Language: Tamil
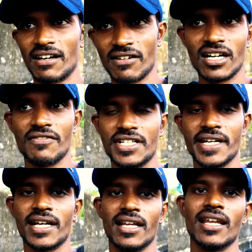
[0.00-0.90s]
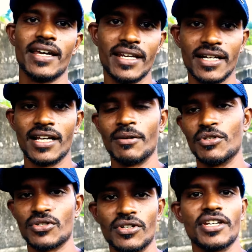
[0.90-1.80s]
தவறான விஷயங்கள் எல்லாம் என்னென்ன
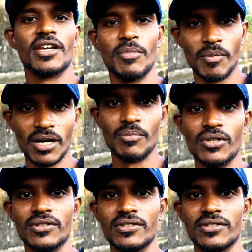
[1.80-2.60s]
அப்படின்னு சொல்லிட்டு இப்போ பார்ப்போம்